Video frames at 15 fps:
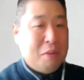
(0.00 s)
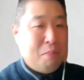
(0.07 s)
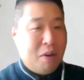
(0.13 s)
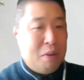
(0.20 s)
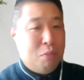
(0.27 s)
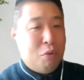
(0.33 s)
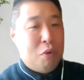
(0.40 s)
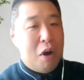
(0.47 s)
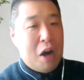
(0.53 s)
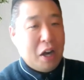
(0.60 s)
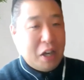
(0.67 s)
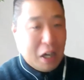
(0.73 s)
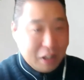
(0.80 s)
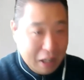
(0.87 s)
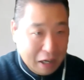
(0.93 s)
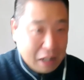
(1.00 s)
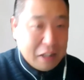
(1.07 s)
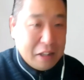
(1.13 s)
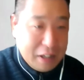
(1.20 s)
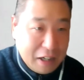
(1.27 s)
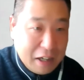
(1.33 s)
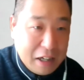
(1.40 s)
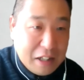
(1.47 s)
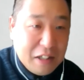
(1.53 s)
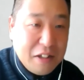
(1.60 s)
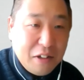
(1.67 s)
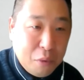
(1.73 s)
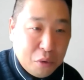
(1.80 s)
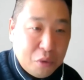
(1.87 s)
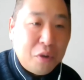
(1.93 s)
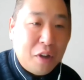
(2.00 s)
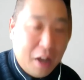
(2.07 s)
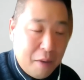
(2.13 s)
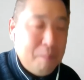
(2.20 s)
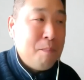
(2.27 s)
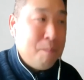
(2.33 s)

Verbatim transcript: ぱりもうありがたかったことで。